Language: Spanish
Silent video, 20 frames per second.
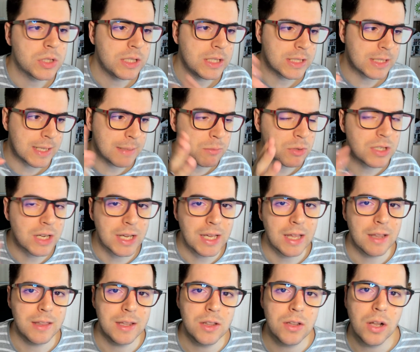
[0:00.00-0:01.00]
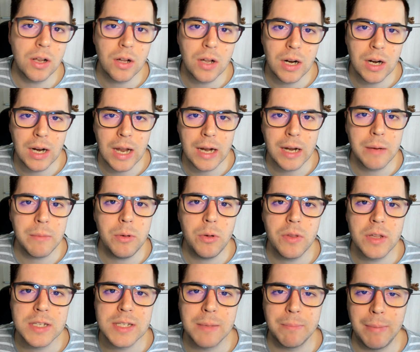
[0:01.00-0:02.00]
y estemos aquí haciendo la review
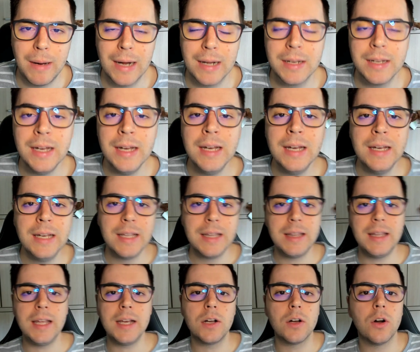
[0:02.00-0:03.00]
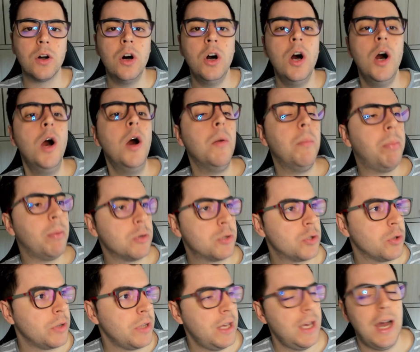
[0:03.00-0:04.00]
de ese pack, digo, pues
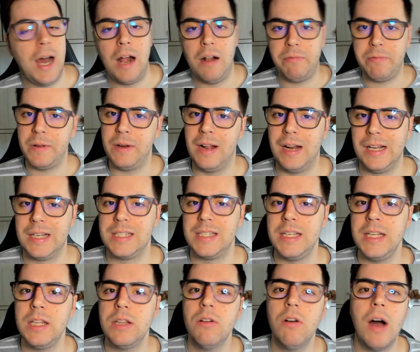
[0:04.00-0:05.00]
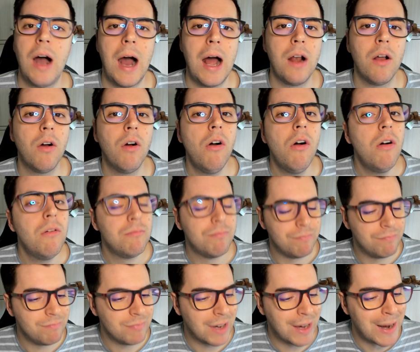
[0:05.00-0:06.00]
oye, al final ha sido algo
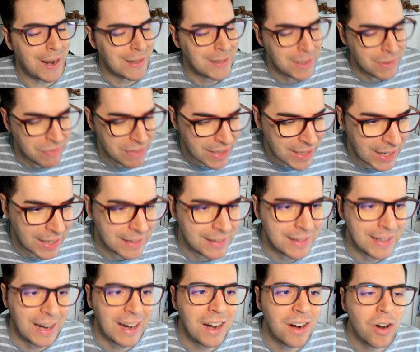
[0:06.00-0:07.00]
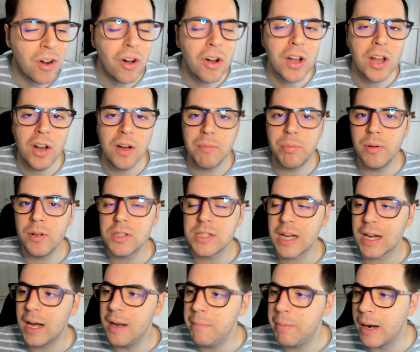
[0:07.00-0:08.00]
mm, gratificante, algo que lo puedo
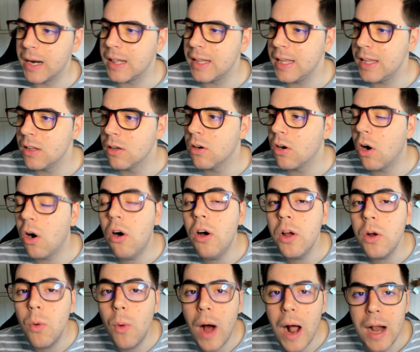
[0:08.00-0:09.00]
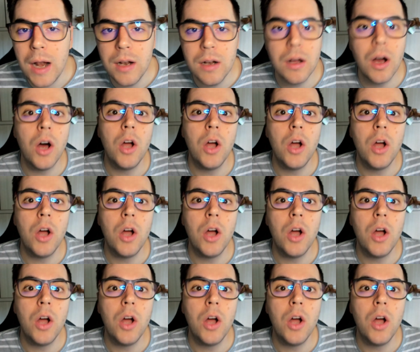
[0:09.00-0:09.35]
sacar al partido, o igual